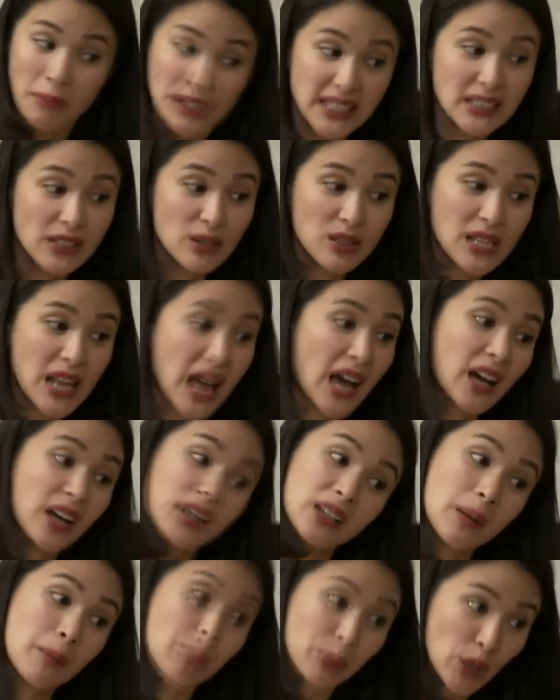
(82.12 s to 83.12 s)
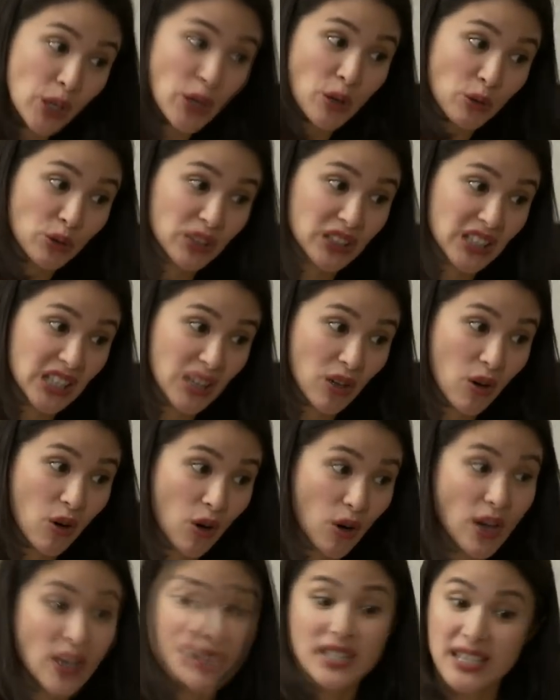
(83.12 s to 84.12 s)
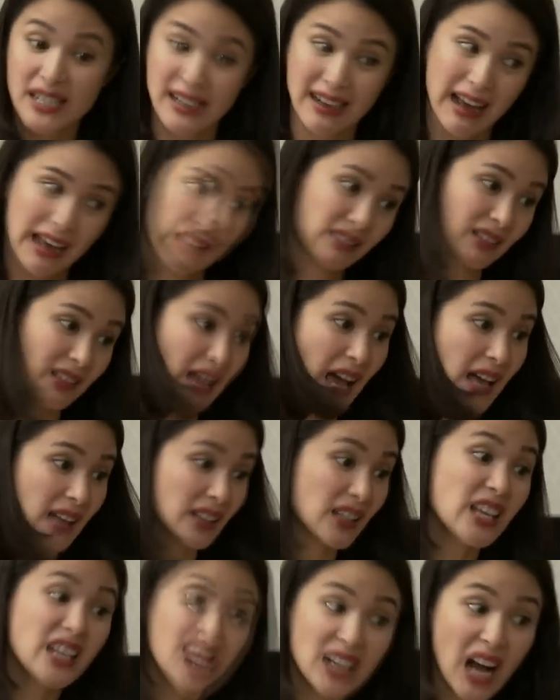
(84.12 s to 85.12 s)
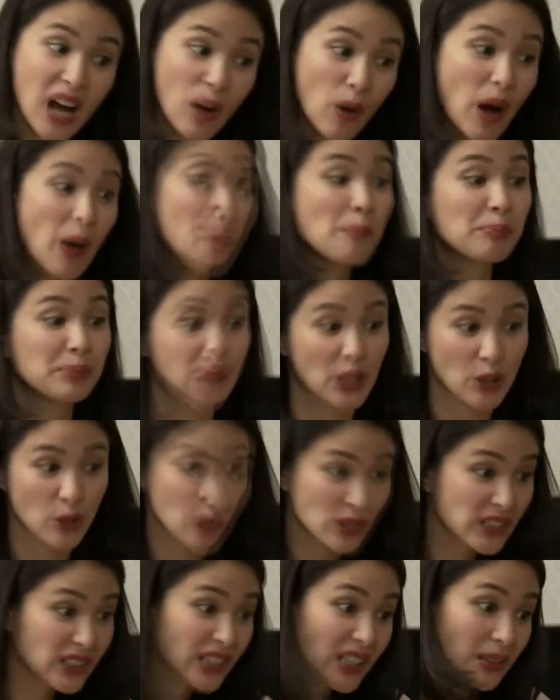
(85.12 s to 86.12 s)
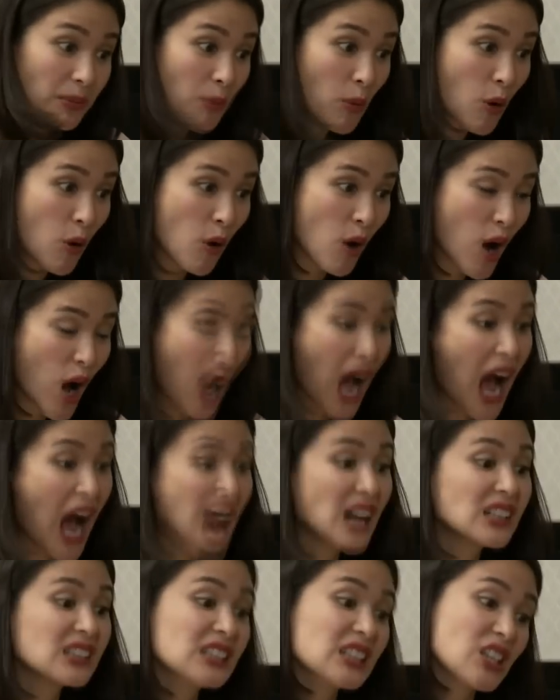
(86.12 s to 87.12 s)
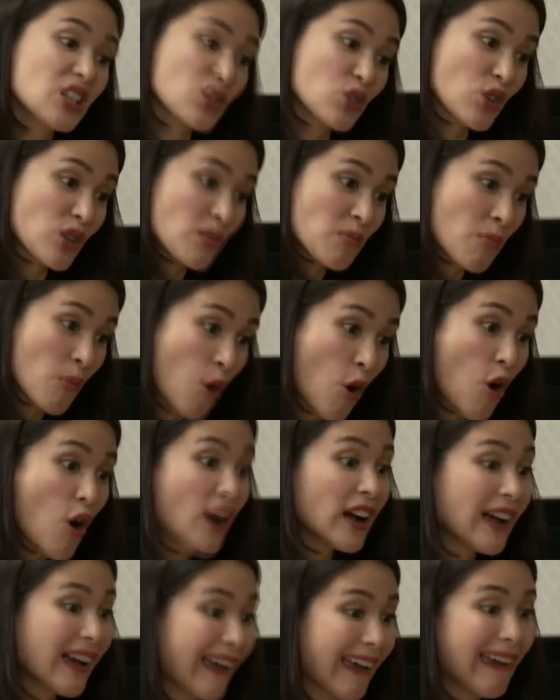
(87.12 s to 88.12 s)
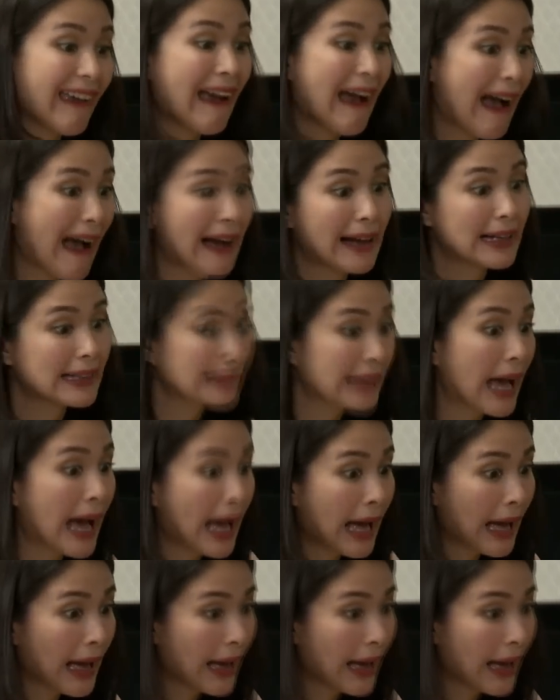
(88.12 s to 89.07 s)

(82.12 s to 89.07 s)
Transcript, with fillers: malinaw sa akin ang priority ko. Si Kat Kat, ikaw ang prioridad mo, ang relasyon mo kay Agatha.